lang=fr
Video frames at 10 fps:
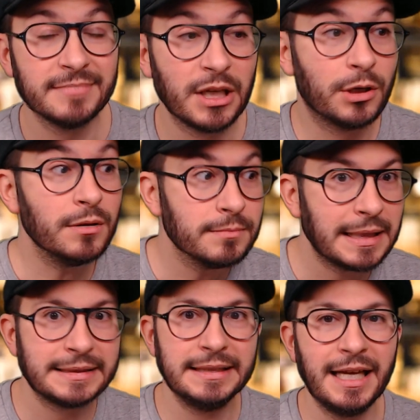que bah,
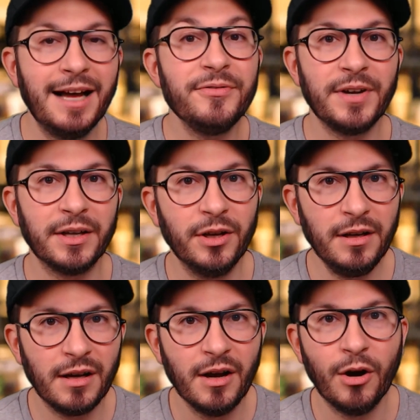c'est inférieur
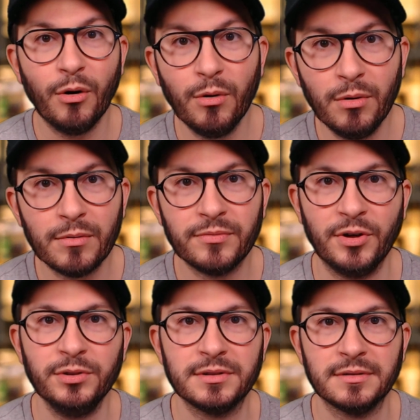aux
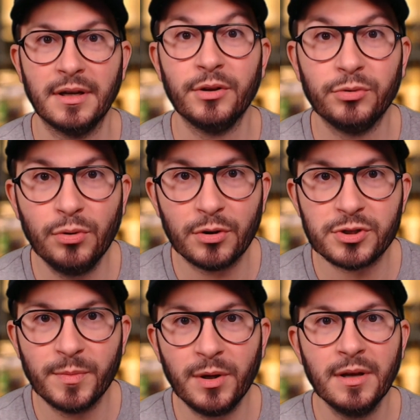ventes du
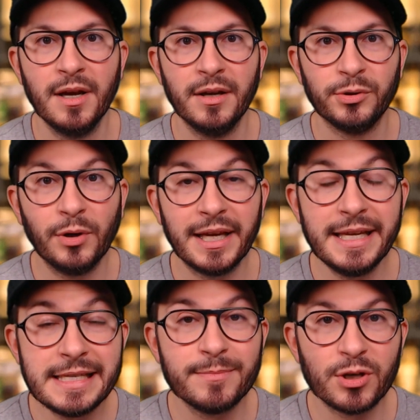lancement de la
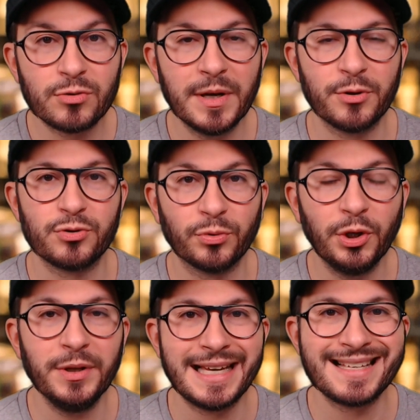Xbox One en son temps,
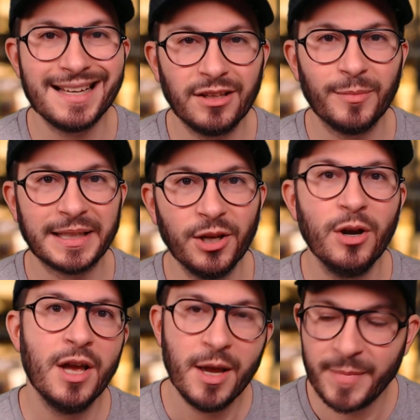il y a 7 ans maintenant.
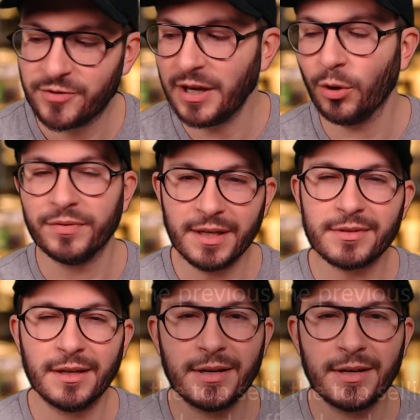Mais je vais y revenir, vous allez voir,